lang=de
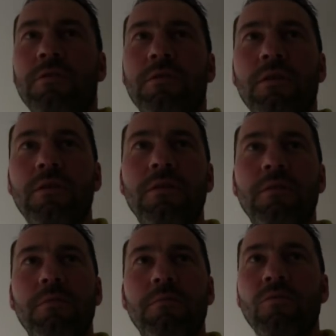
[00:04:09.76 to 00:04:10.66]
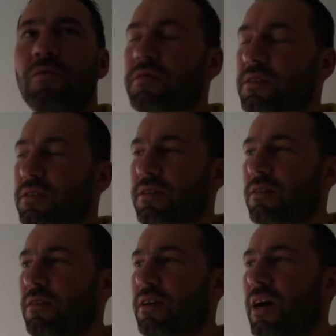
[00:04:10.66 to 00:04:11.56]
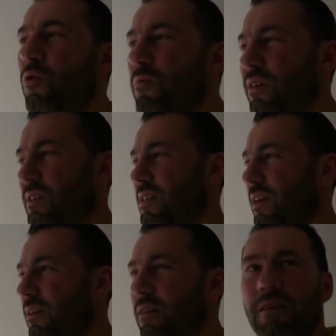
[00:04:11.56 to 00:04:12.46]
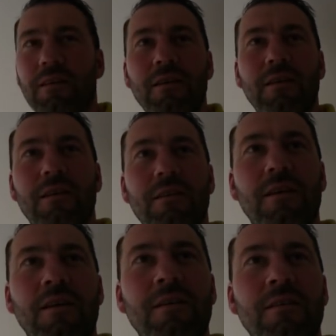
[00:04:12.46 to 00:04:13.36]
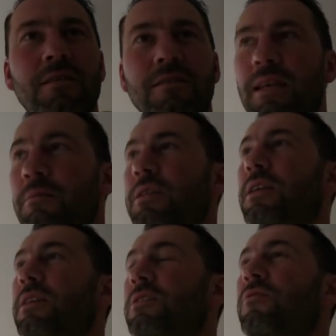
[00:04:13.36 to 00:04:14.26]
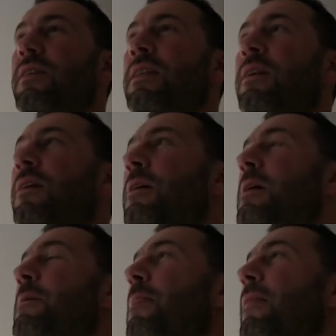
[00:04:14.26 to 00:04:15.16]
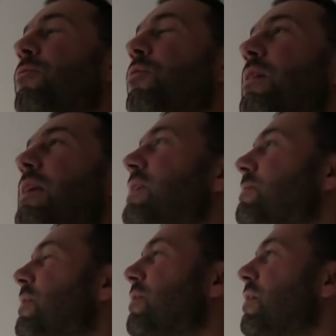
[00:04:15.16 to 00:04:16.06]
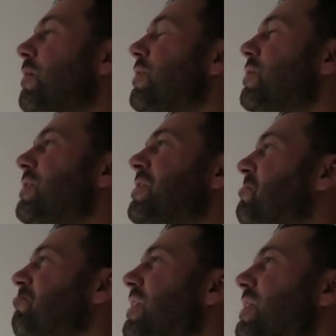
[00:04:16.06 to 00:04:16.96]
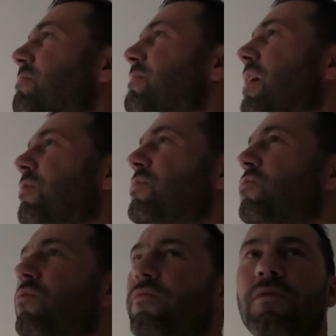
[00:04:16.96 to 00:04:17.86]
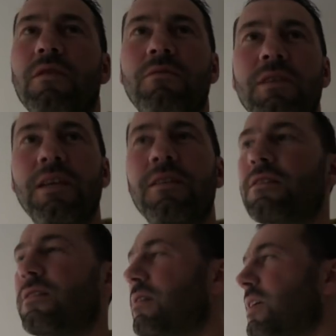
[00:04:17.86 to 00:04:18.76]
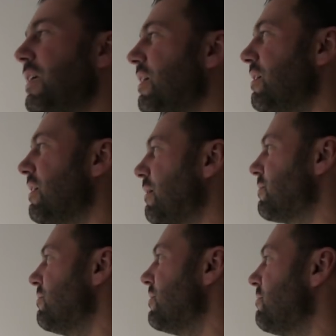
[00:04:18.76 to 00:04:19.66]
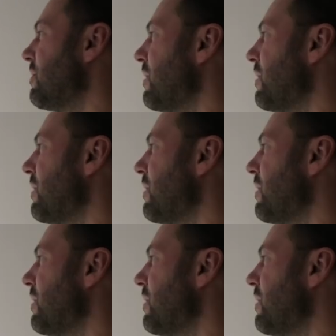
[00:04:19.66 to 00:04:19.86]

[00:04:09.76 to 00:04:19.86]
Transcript: des Berufs kaum noch Zeit, da selber tätig zu werden. Früher ging das mal noch, aber heute mit Haus, Hof und Kindern absolut nicht mehr